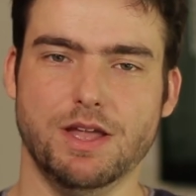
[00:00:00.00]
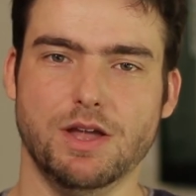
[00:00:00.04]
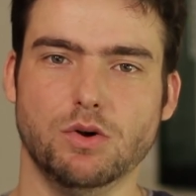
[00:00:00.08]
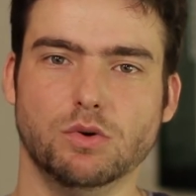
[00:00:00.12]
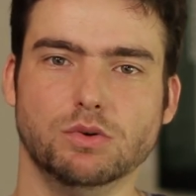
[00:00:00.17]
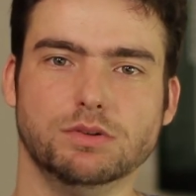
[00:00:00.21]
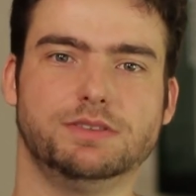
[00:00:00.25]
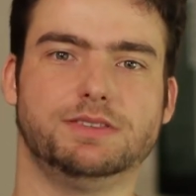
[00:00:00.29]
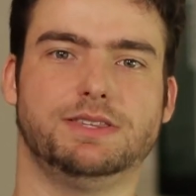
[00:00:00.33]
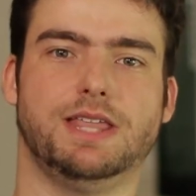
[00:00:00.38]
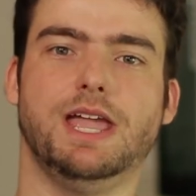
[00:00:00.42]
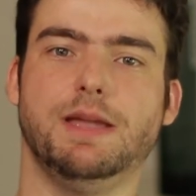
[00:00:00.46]

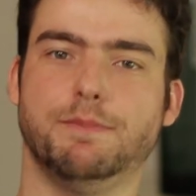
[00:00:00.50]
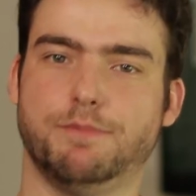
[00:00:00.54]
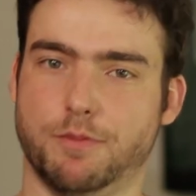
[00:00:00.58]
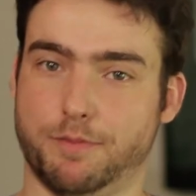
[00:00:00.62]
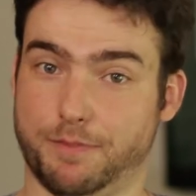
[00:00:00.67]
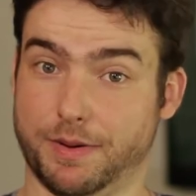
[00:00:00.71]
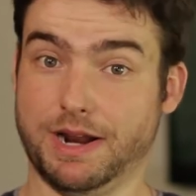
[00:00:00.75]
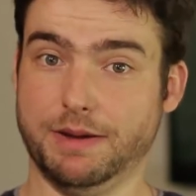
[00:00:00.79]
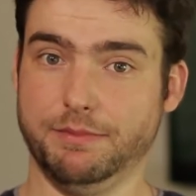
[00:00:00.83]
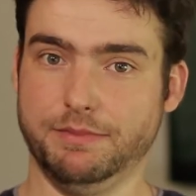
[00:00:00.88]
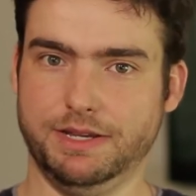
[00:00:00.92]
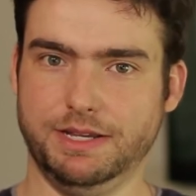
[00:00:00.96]
O tempo,
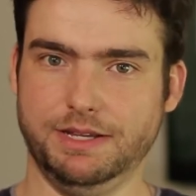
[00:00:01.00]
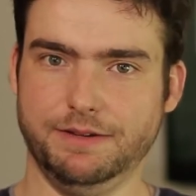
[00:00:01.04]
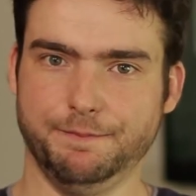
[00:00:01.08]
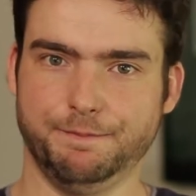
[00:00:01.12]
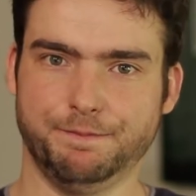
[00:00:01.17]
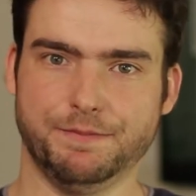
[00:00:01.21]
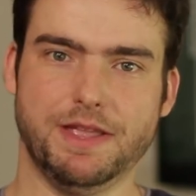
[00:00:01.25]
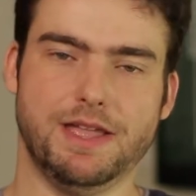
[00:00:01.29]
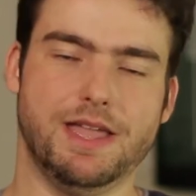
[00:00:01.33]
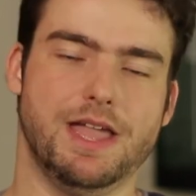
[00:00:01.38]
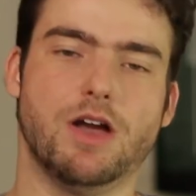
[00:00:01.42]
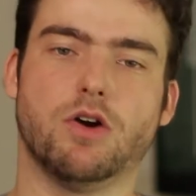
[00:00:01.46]
para mim,
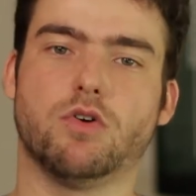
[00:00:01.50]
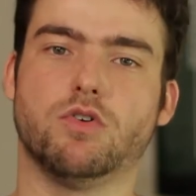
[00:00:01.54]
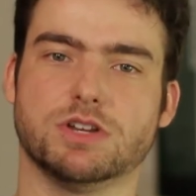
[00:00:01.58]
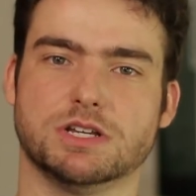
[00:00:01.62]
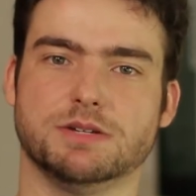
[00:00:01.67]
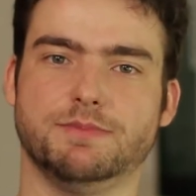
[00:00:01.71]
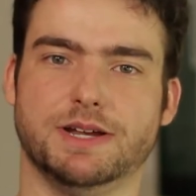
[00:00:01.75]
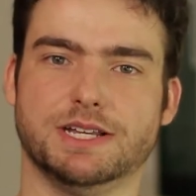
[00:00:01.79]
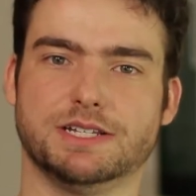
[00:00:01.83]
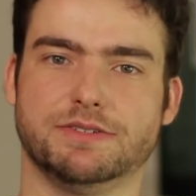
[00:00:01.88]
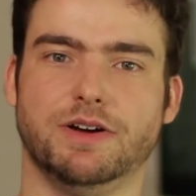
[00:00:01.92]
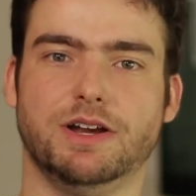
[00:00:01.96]
é a
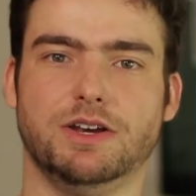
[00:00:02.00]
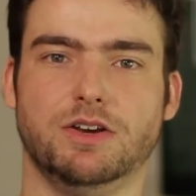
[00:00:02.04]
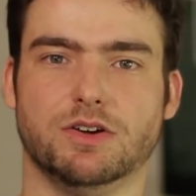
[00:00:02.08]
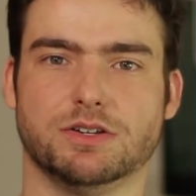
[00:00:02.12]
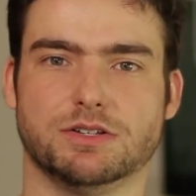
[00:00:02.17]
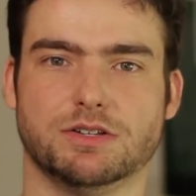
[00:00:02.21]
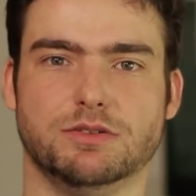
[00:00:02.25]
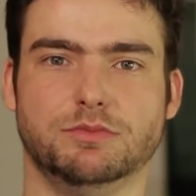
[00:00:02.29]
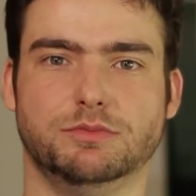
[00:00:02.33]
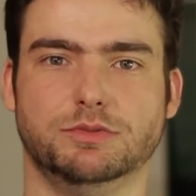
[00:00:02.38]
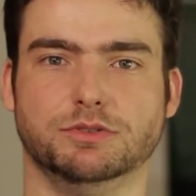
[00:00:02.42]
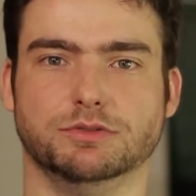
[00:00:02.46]
coisa mais
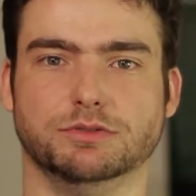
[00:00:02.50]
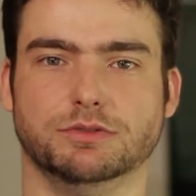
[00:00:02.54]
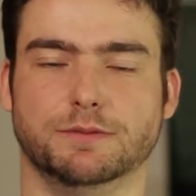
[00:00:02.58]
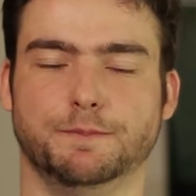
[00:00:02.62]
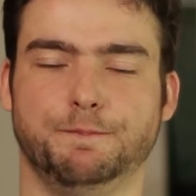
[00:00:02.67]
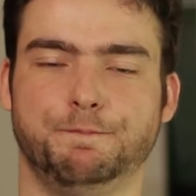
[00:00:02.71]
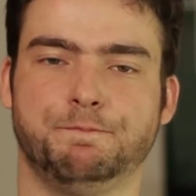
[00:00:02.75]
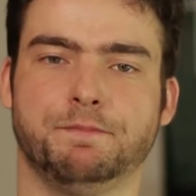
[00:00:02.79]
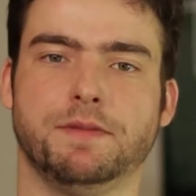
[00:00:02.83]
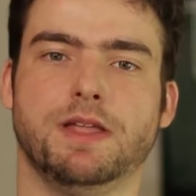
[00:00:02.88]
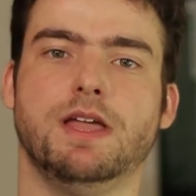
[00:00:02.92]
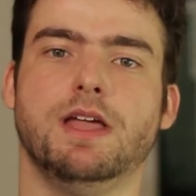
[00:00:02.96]
valiosa do mundo.
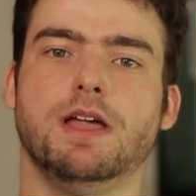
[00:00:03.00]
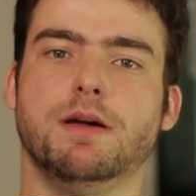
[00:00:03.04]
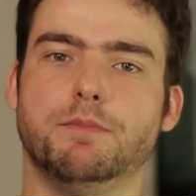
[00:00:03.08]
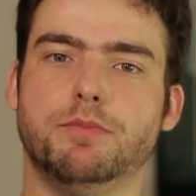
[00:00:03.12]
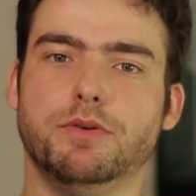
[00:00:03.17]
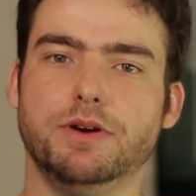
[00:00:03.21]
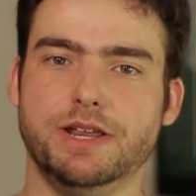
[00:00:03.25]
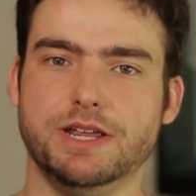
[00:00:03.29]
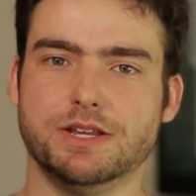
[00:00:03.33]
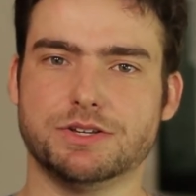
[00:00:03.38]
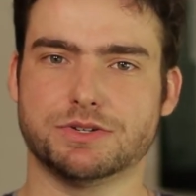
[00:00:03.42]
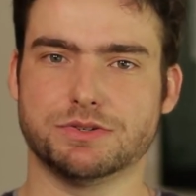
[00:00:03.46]

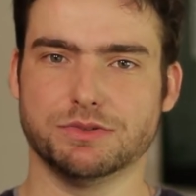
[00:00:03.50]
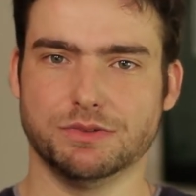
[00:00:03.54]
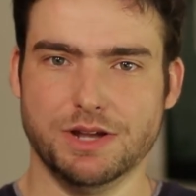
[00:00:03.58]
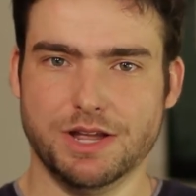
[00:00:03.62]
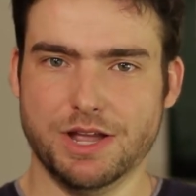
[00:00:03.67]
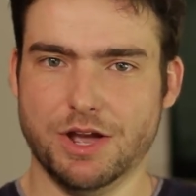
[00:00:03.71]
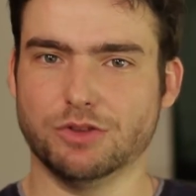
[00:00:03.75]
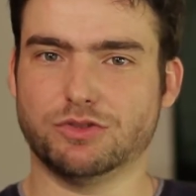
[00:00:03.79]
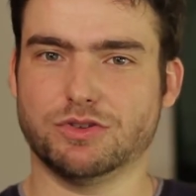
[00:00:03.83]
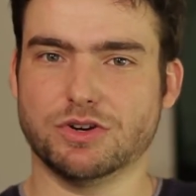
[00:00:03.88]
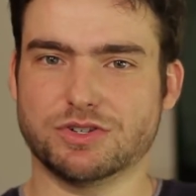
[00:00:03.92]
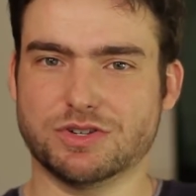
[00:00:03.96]
Por isso,
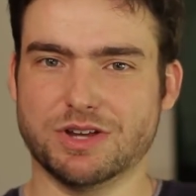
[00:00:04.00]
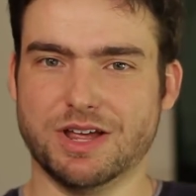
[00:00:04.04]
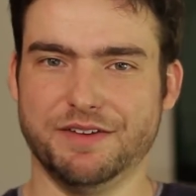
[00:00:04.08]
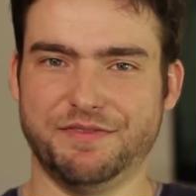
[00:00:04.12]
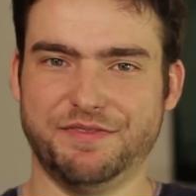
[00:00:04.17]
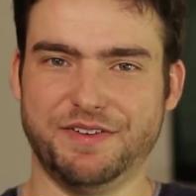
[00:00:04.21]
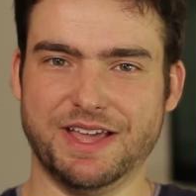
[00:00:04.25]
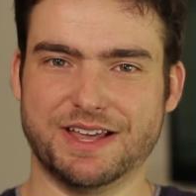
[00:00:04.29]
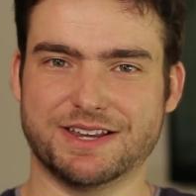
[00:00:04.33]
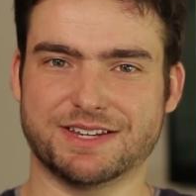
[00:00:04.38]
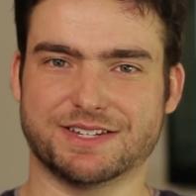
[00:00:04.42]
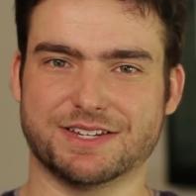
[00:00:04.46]
eu trouxe uma
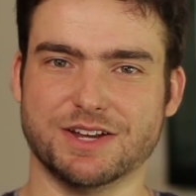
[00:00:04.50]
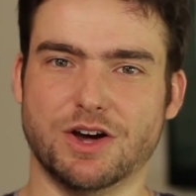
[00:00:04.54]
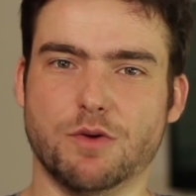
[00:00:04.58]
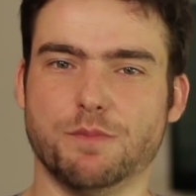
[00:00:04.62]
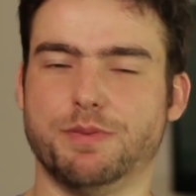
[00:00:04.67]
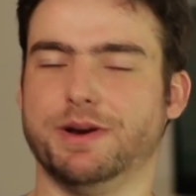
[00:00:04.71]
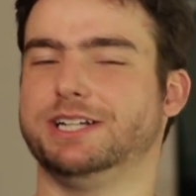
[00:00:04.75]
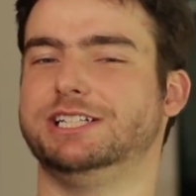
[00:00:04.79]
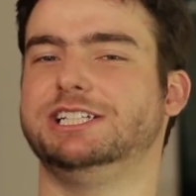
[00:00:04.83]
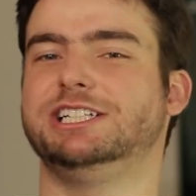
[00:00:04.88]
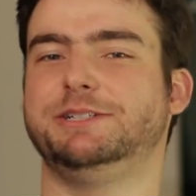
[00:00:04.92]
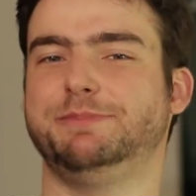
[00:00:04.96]
reflexão
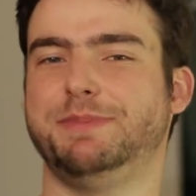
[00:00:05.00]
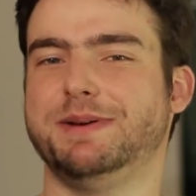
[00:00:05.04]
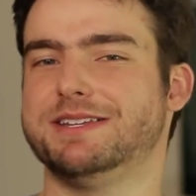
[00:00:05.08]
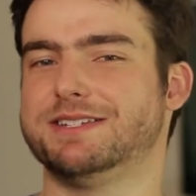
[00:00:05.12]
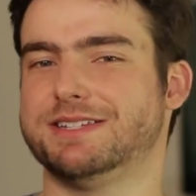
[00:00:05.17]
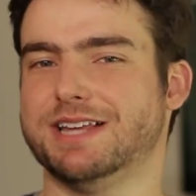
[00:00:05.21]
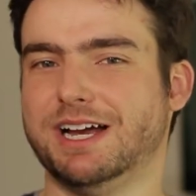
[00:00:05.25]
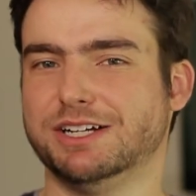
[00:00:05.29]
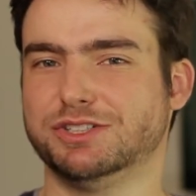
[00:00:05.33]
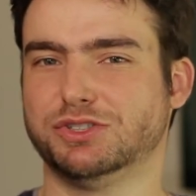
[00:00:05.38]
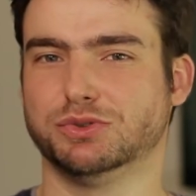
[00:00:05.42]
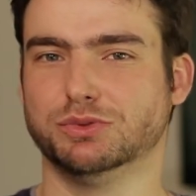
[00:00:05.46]
para a gente
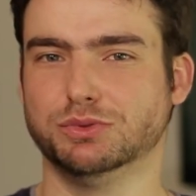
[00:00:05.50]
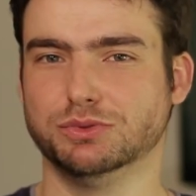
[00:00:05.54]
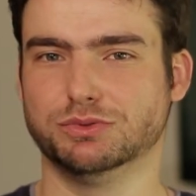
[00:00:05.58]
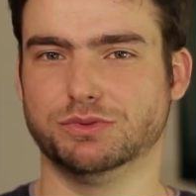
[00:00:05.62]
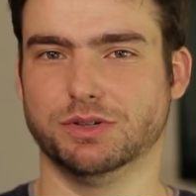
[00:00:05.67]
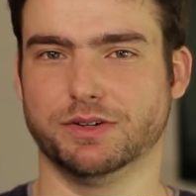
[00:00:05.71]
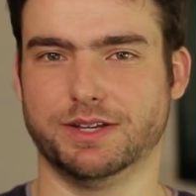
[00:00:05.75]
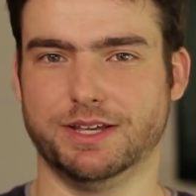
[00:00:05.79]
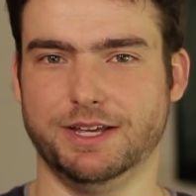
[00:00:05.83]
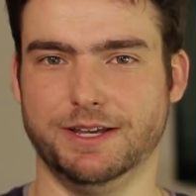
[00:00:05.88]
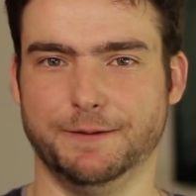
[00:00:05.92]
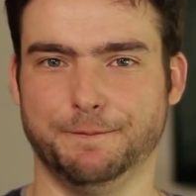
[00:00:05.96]
pensar
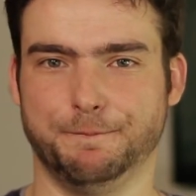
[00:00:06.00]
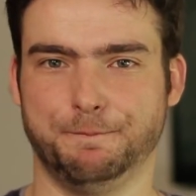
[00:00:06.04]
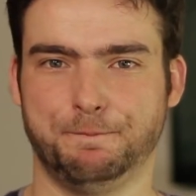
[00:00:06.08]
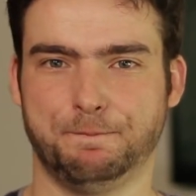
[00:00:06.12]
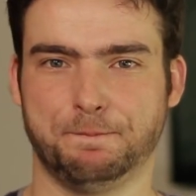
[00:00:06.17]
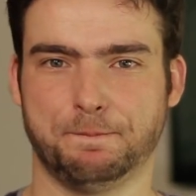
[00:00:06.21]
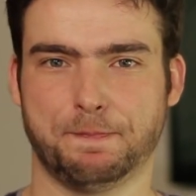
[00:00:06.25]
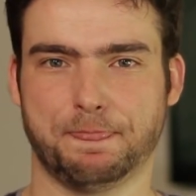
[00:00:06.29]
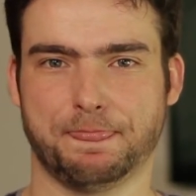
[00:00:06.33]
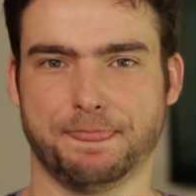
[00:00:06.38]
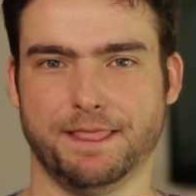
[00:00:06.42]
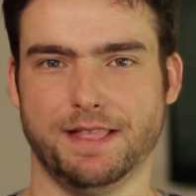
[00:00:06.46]
junto aqui.
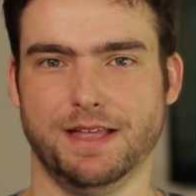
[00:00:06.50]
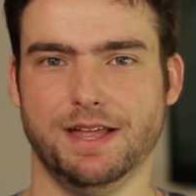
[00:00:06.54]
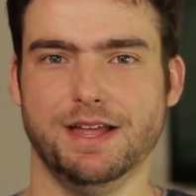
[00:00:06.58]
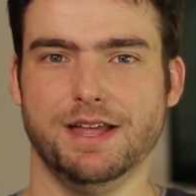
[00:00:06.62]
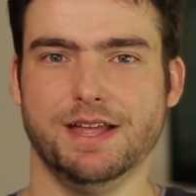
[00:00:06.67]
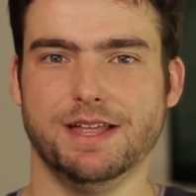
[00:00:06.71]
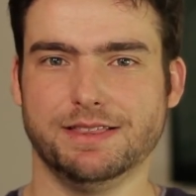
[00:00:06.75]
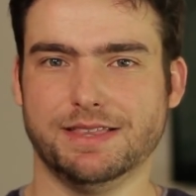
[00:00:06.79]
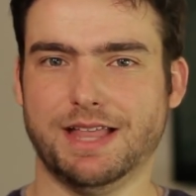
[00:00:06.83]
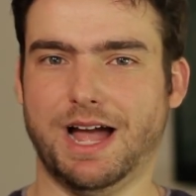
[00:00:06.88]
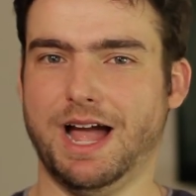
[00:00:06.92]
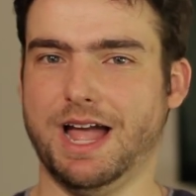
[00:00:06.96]

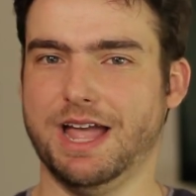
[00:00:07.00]
Tá?